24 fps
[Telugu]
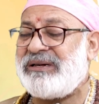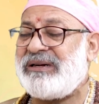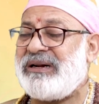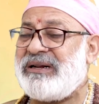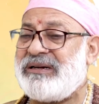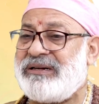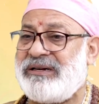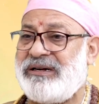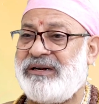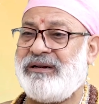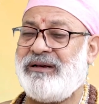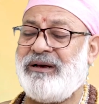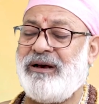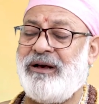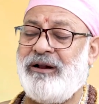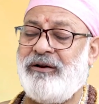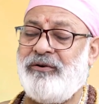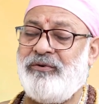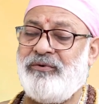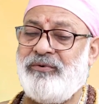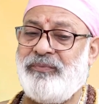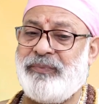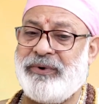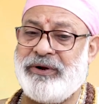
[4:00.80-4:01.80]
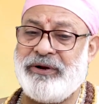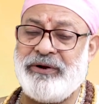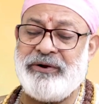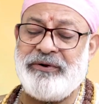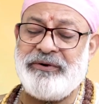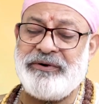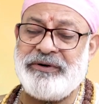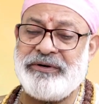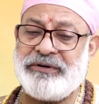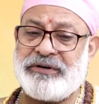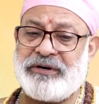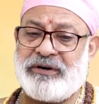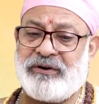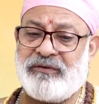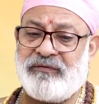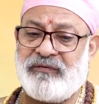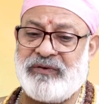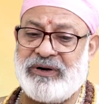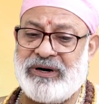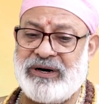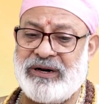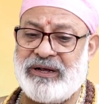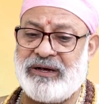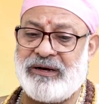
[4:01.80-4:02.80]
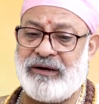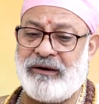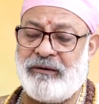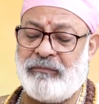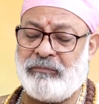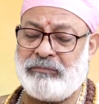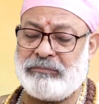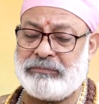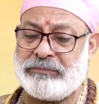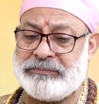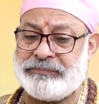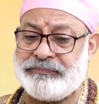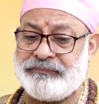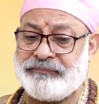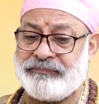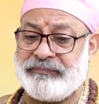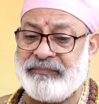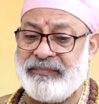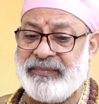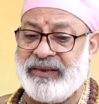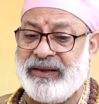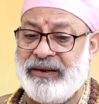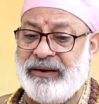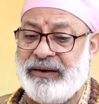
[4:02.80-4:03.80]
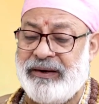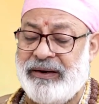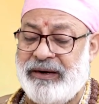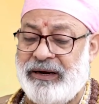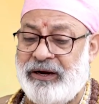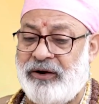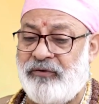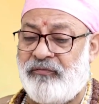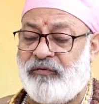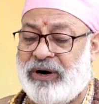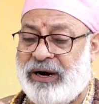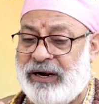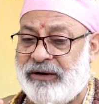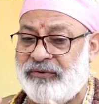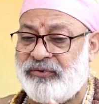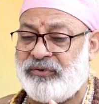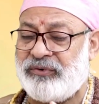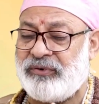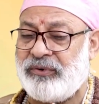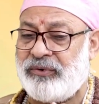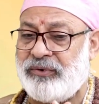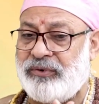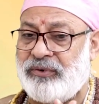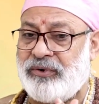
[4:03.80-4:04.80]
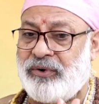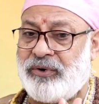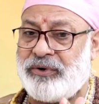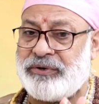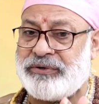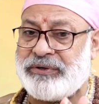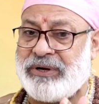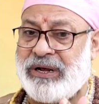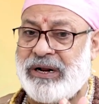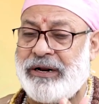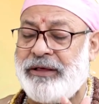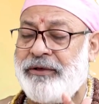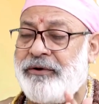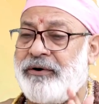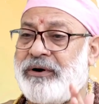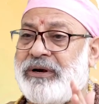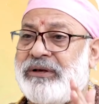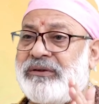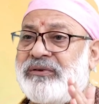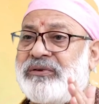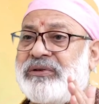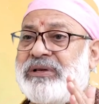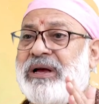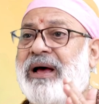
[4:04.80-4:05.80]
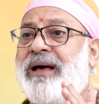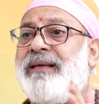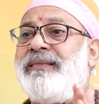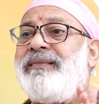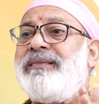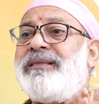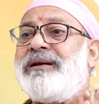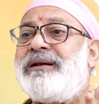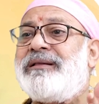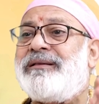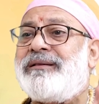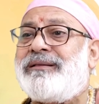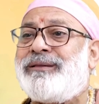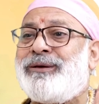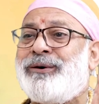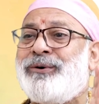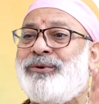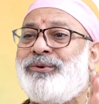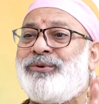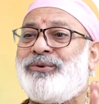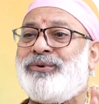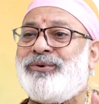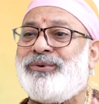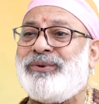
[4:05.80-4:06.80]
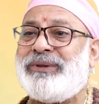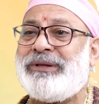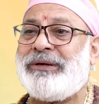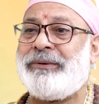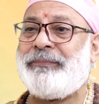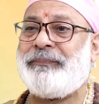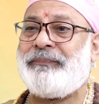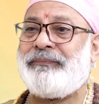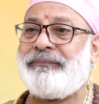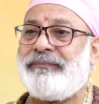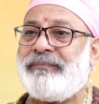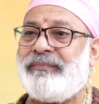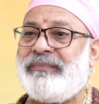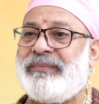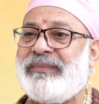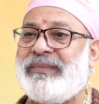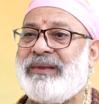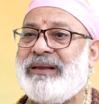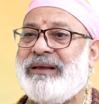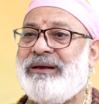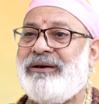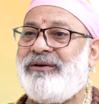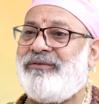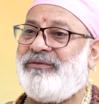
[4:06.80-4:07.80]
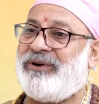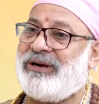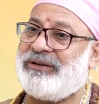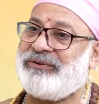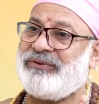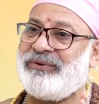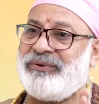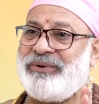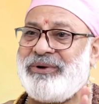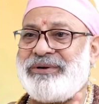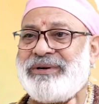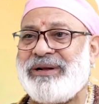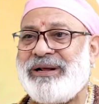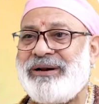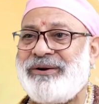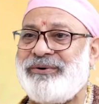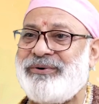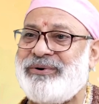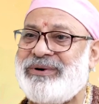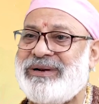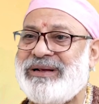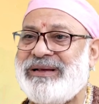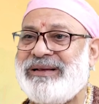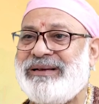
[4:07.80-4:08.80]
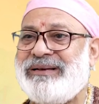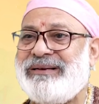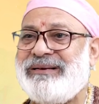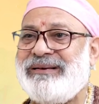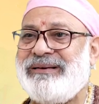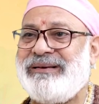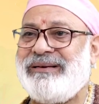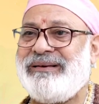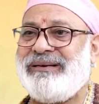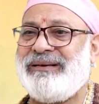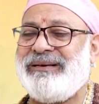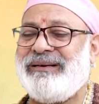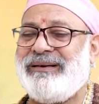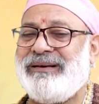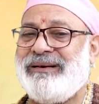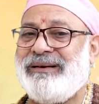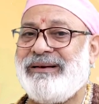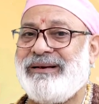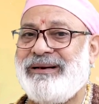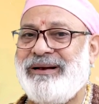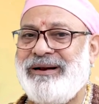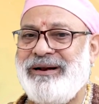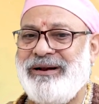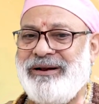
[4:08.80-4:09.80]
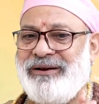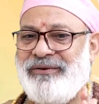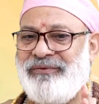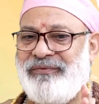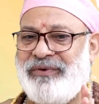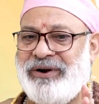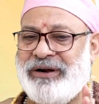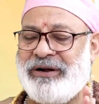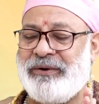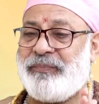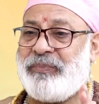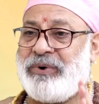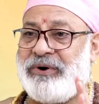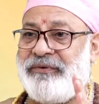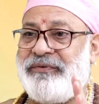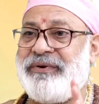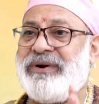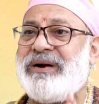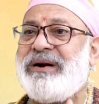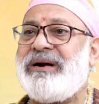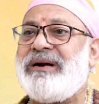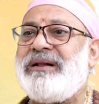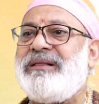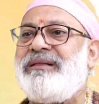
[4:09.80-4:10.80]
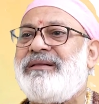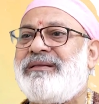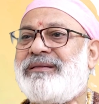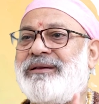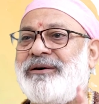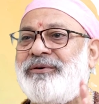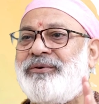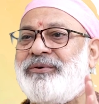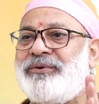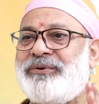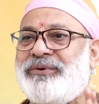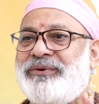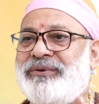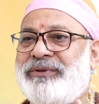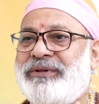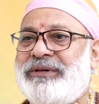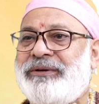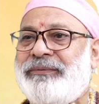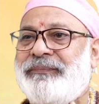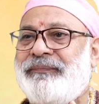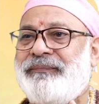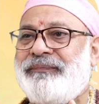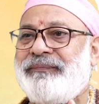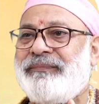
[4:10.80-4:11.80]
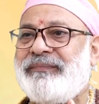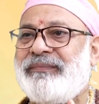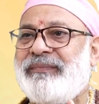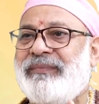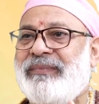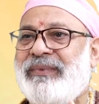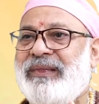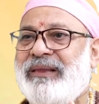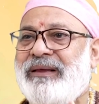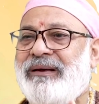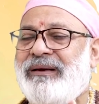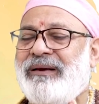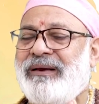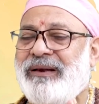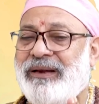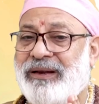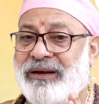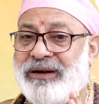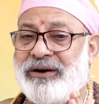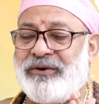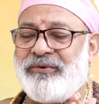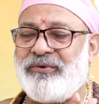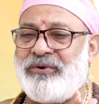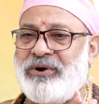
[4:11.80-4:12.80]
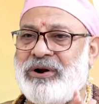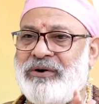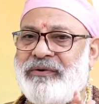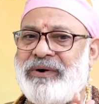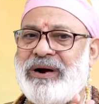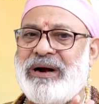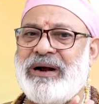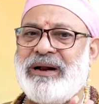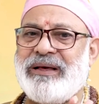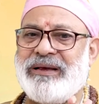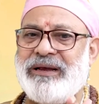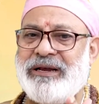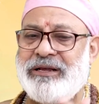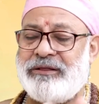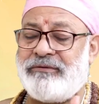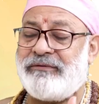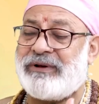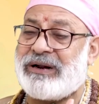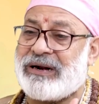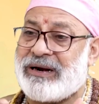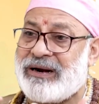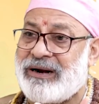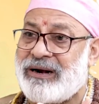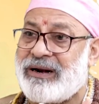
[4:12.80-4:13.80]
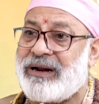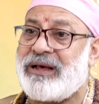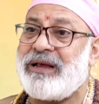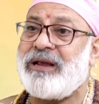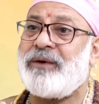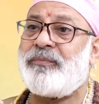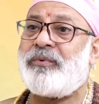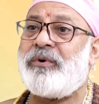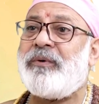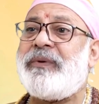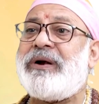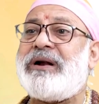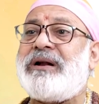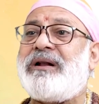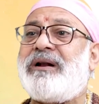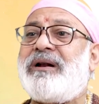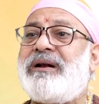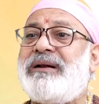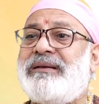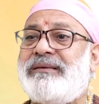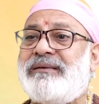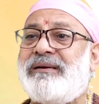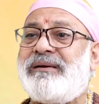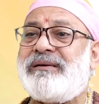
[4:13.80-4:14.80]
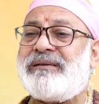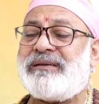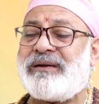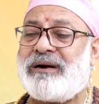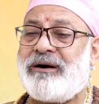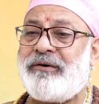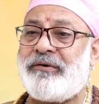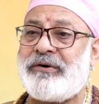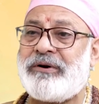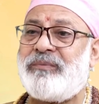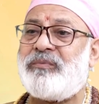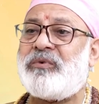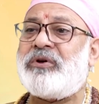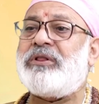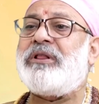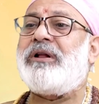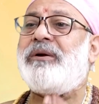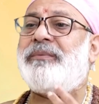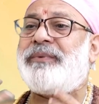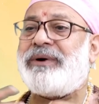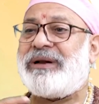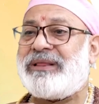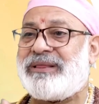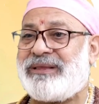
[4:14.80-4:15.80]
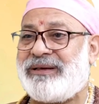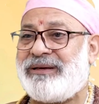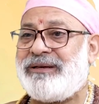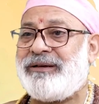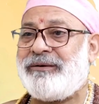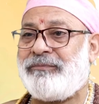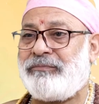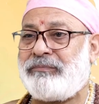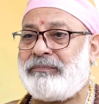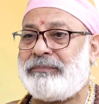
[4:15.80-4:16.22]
చిన్న చిట్కాలు ప్రయోగించటం వల్ల ఈ వాస్తు దోషాల యొక్క సాంద్రత తగ్గుతుంది వాస్తుదోషాలు ఉంటాయి కానీ వాటి పవర్ అన్నది తగ్గుతుంది ఇక్కడ ఉన్న వాళ్ళకి ఇదివరకన్నా ఇప్పుడు బెటర్ రిజల్ట్స్ రావటం మొదలు పెడతాయి